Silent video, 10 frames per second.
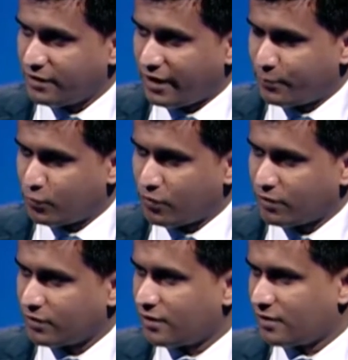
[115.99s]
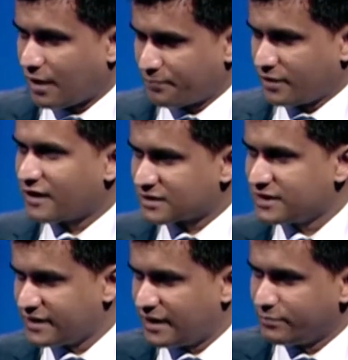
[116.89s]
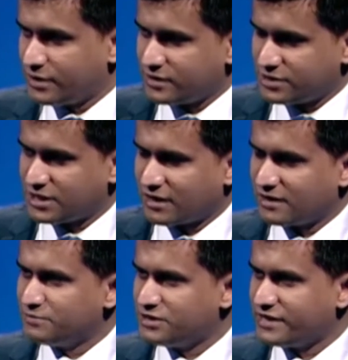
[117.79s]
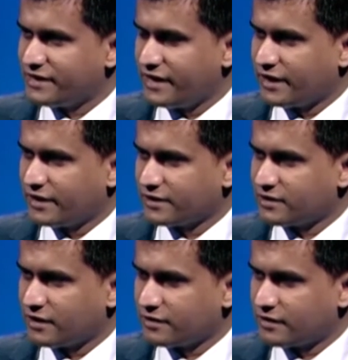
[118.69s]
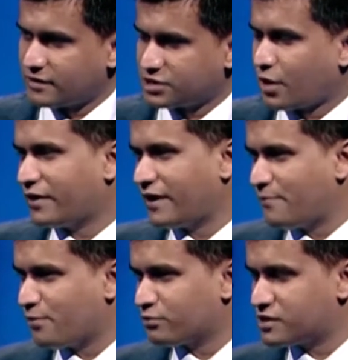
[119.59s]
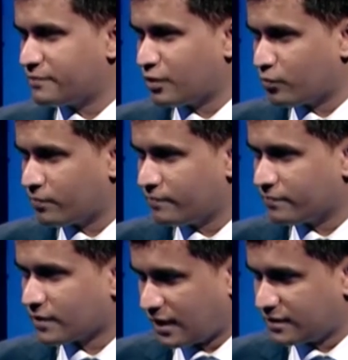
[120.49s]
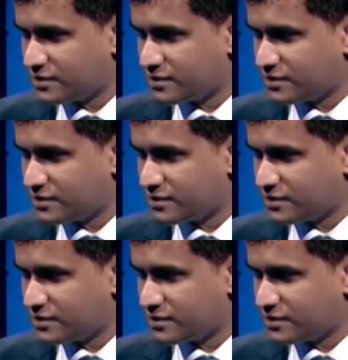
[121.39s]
এবং আপনার কাছ থেকে আমি জানলাম যে এখানকার সাবেক এমপি হচ্ছেন বেগম খালেদা